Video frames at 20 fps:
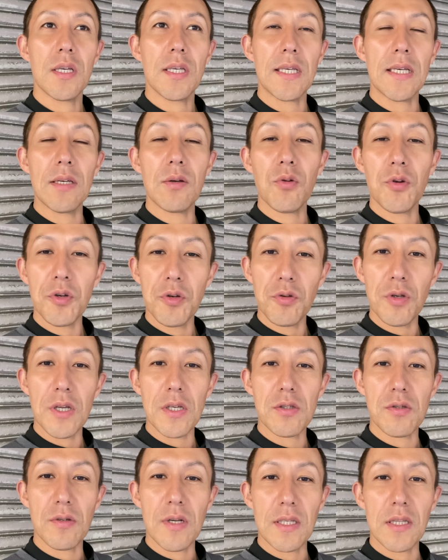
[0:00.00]
一個一個で
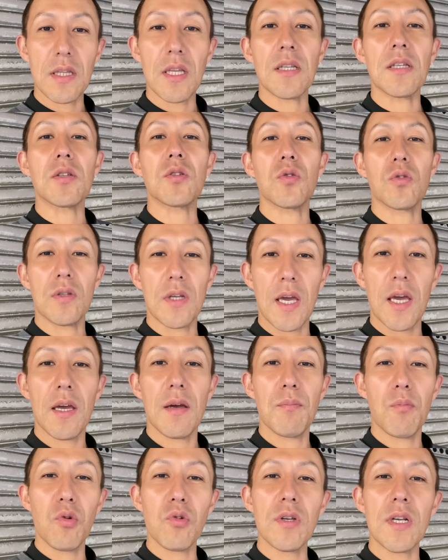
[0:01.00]
育ったんでしょうね
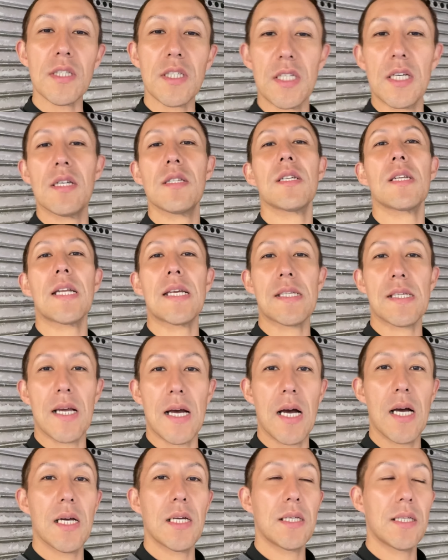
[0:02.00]
僕ら違うじゃないですか
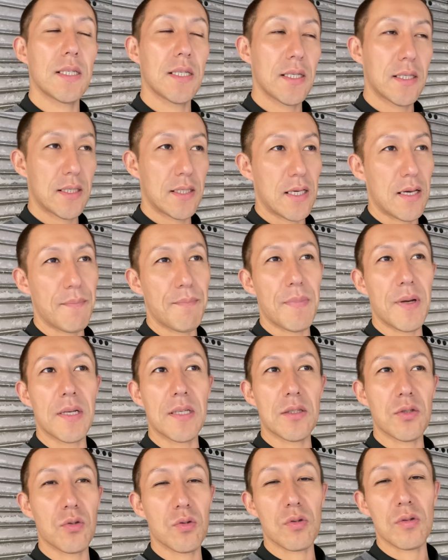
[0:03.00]
やっぱり
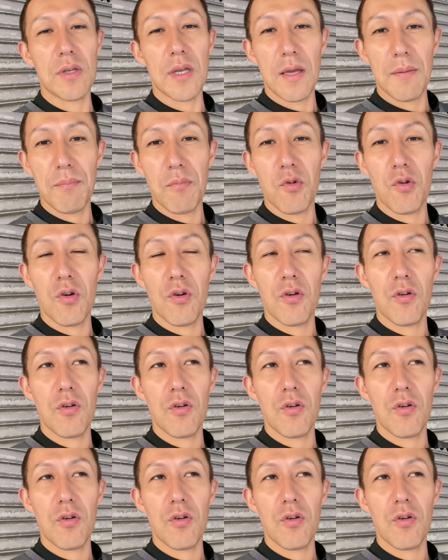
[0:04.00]
ちょっとねもう